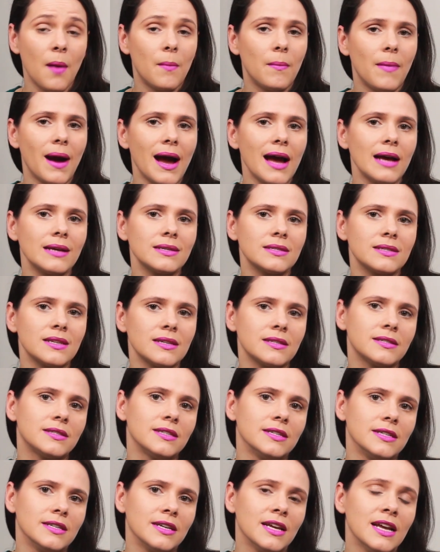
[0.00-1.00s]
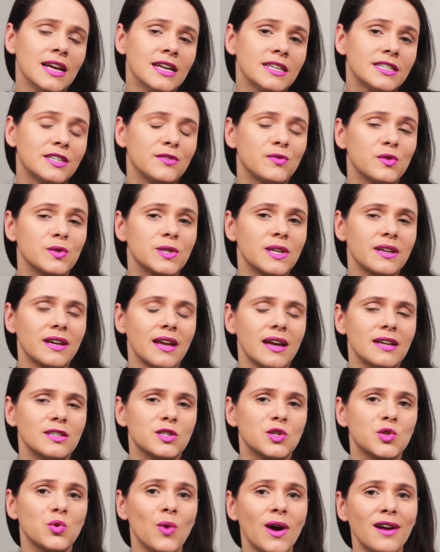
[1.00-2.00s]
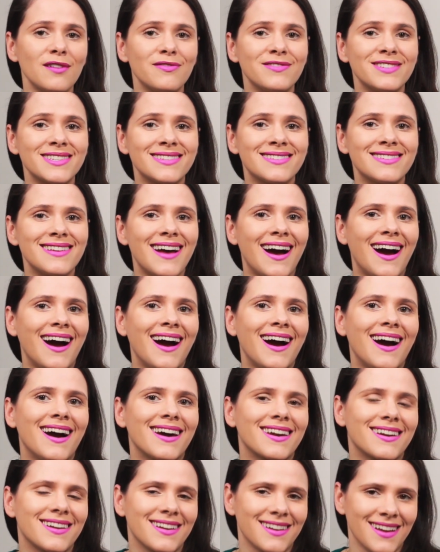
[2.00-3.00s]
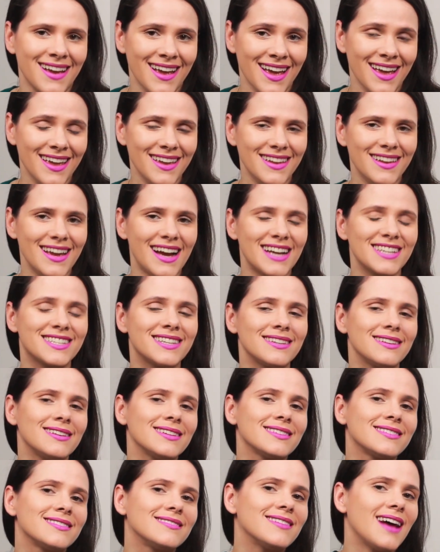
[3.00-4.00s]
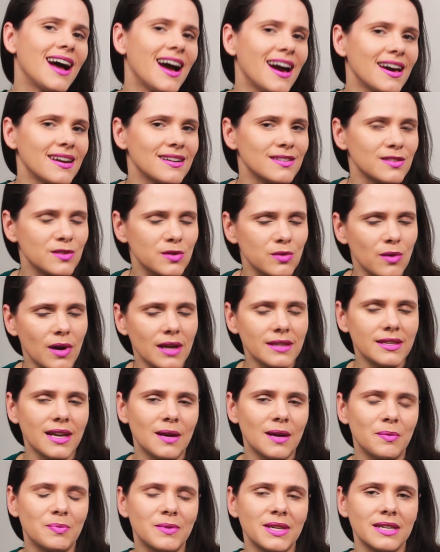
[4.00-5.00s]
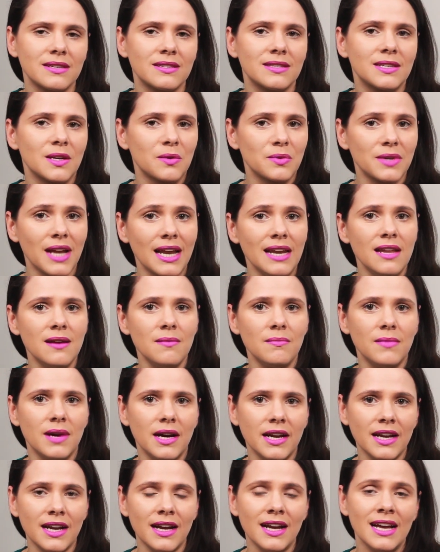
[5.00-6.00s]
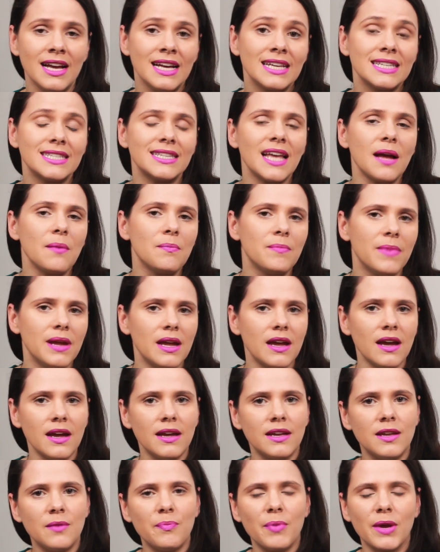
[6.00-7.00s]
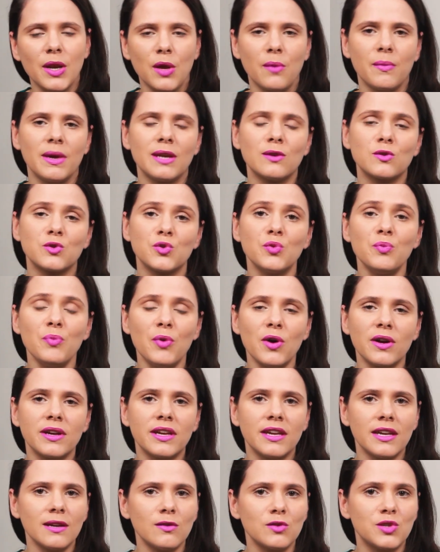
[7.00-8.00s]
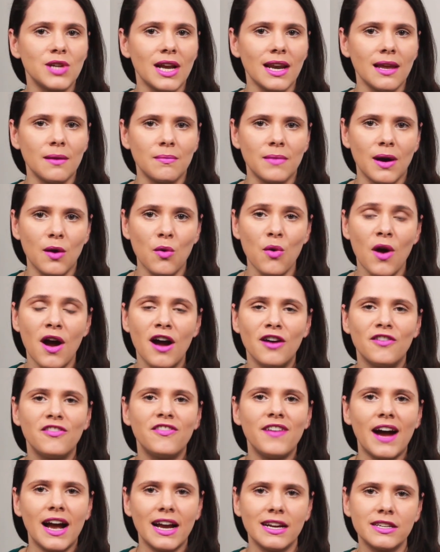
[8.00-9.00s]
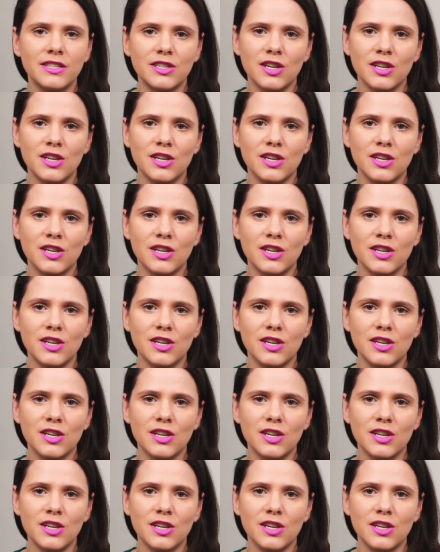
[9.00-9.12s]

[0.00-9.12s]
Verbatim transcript: Mas assim, se você quer suavizar e agilizar a sua adaptação na Alemanha, saber aí pelo menos um pouquinho de alemão vai